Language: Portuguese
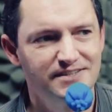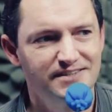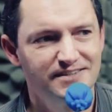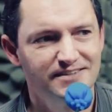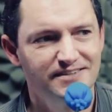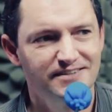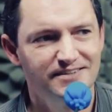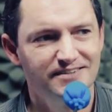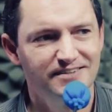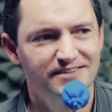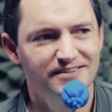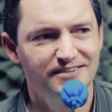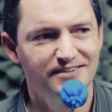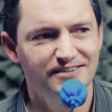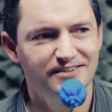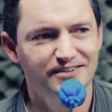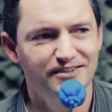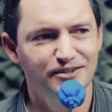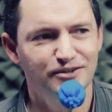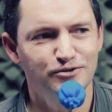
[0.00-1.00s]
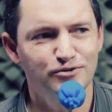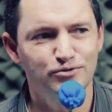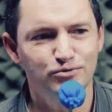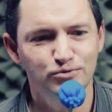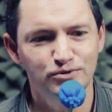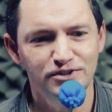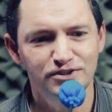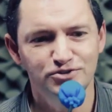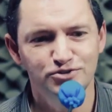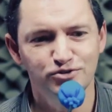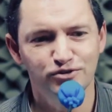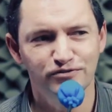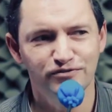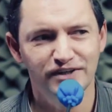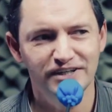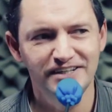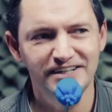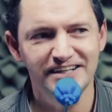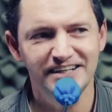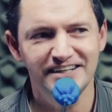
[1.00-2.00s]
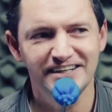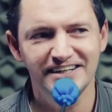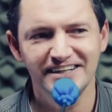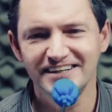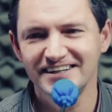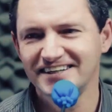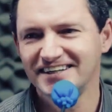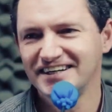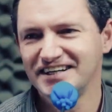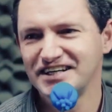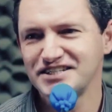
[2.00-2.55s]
Giovannini. Rudy Giovannini.